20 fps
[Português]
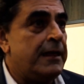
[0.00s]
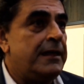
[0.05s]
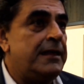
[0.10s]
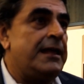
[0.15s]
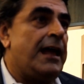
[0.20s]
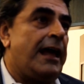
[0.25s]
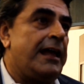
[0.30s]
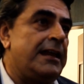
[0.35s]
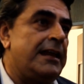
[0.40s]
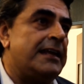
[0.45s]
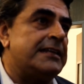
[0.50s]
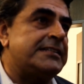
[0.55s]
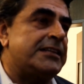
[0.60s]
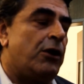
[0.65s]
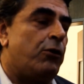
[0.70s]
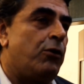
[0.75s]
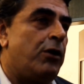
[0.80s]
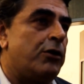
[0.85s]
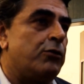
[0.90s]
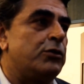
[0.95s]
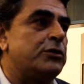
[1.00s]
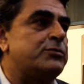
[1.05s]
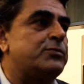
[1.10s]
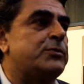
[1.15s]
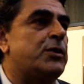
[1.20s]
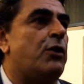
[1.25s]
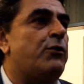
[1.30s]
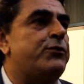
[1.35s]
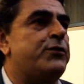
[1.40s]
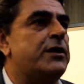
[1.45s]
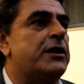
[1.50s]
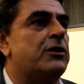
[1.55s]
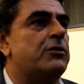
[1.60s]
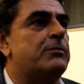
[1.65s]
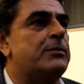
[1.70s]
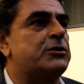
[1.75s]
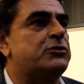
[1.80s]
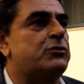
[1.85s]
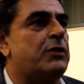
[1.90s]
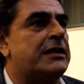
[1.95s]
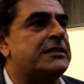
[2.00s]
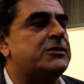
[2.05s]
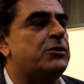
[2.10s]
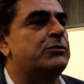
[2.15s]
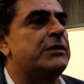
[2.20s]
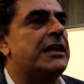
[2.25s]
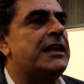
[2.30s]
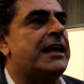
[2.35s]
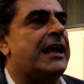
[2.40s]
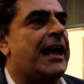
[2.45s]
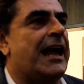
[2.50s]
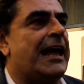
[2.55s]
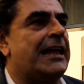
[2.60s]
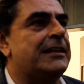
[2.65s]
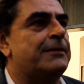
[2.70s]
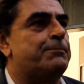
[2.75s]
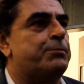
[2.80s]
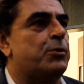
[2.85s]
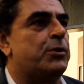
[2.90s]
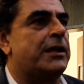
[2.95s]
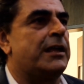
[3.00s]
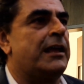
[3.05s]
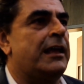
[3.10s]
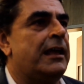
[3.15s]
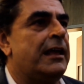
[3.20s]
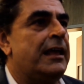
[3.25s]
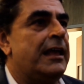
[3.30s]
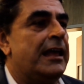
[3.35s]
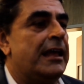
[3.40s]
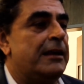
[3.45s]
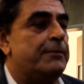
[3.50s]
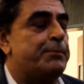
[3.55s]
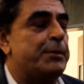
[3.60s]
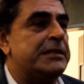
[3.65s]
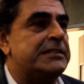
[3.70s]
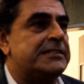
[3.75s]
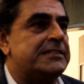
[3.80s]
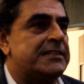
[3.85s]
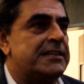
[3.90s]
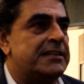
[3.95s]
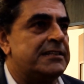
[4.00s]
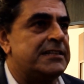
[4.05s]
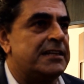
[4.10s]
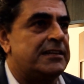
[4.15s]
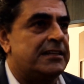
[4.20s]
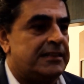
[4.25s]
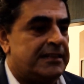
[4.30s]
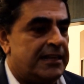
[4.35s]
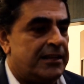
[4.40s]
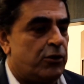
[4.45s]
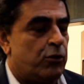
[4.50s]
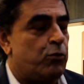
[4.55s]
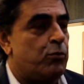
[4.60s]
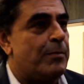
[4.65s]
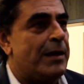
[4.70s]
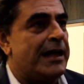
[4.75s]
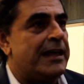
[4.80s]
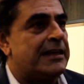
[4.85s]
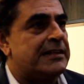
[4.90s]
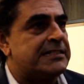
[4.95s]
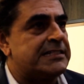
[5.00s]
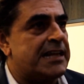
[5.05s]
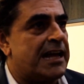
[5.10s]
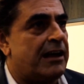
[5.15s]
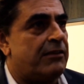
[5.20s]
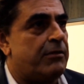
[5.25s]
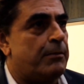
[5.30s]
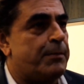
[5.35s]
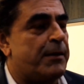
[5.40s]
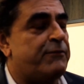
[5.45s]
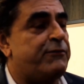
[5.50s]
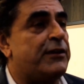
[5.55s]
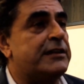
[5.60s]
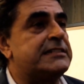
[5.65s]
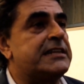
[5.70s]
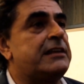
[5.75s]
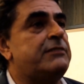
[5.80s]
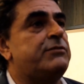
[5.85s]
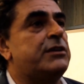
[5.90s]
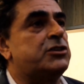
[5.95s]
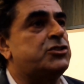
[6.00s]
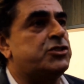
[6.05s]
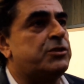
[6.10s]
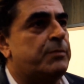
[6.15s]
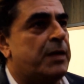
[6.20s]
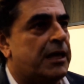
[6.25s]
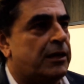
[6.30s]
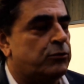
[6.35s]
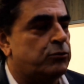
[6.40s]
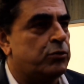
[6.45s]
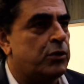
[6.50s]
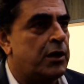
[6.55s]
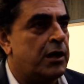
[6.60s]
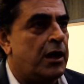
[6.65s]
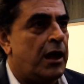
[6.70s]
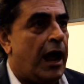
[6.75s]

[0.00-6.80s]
E aí, nessa hora, o hospital fica numa situação delicada, porque ele precisa de ter alguma reserva para fazer investimento.